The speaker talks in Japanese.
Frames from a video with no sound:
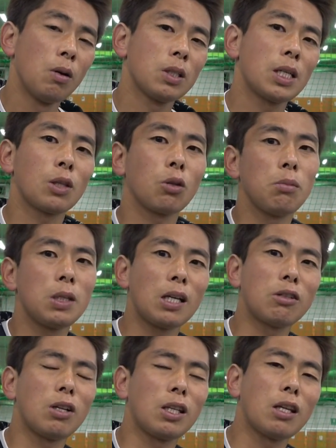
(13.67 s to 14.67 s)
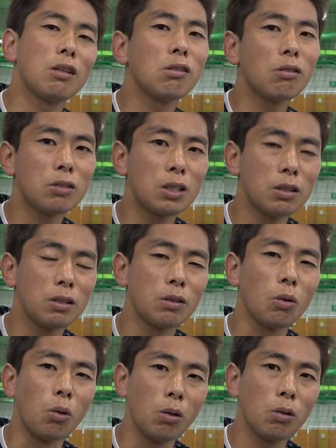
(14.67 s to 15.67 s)
ちゃんと見てくれてる
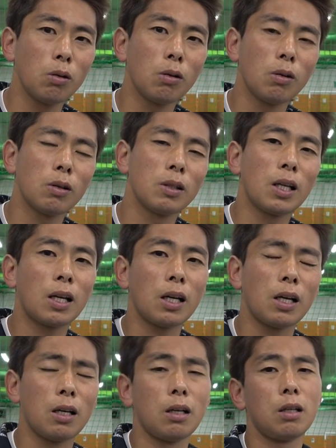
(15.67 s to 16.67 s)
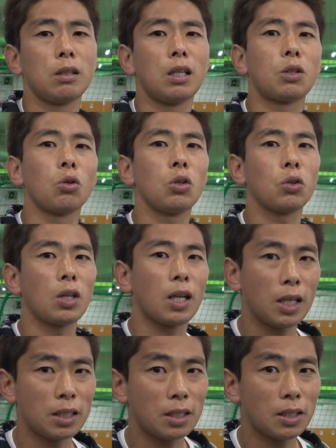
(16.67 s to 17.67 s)
のなんか適当に言って
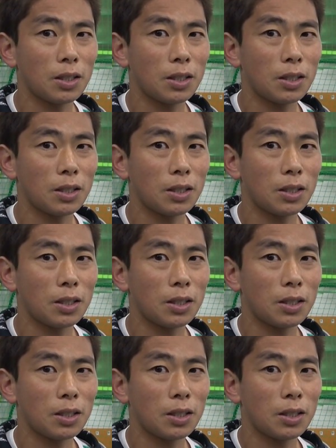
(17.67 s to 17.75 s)
ないっ